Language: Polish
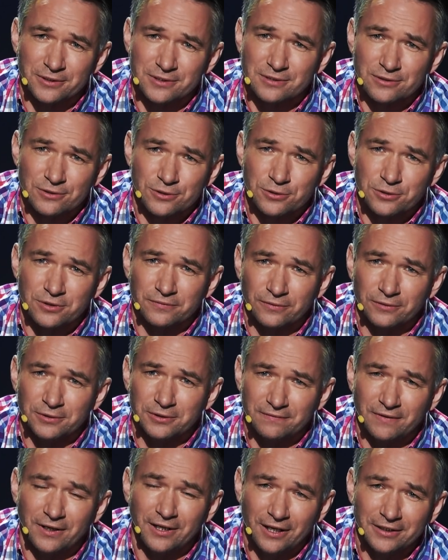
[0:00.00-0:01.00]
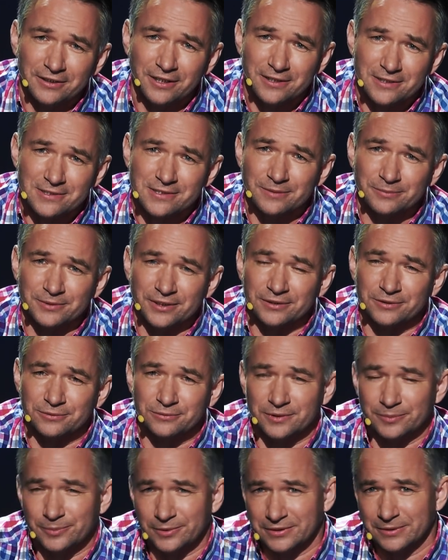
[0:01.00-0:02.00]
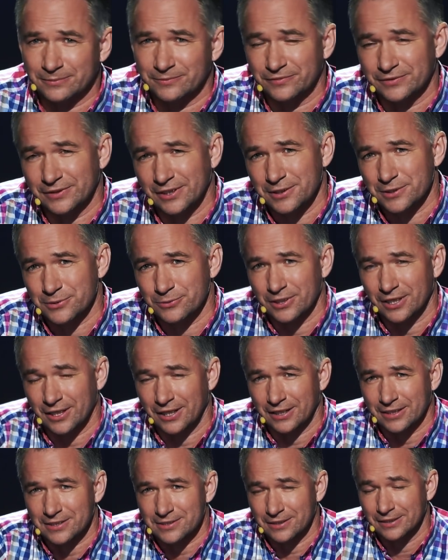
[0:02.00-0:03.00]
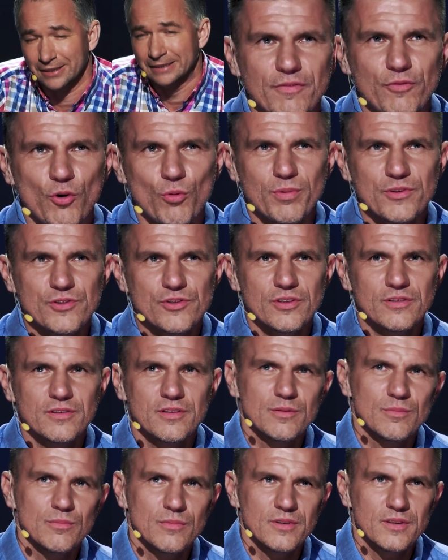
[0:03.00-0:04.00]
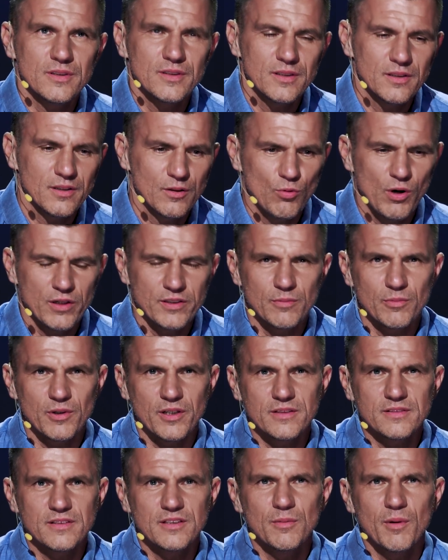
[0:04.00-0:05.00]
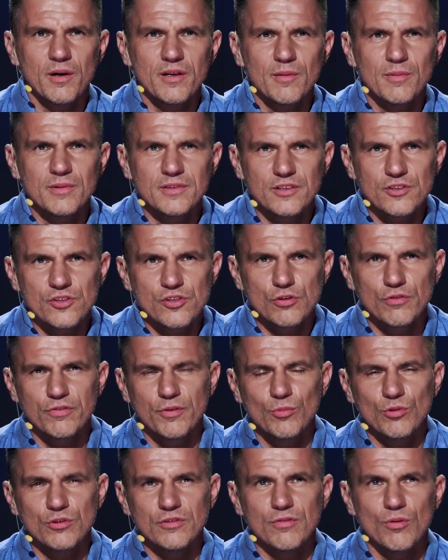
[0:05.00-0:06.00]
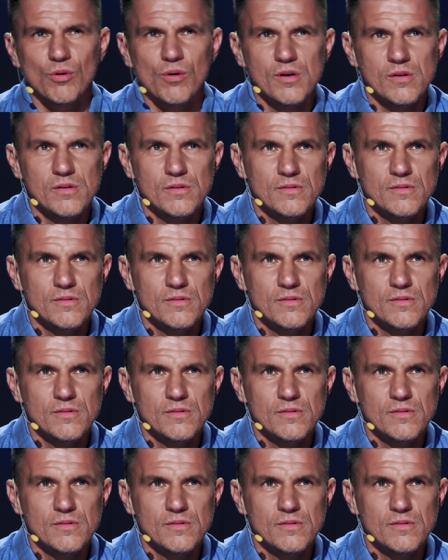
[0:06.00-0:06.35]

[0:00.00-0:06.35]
jest Krzysztof Oliwa, a ja jestem ten, który potem finalizuje akcję. Rafał będzie tym e, łajnem greckim, a ja będę Krzysztofem Oliwą.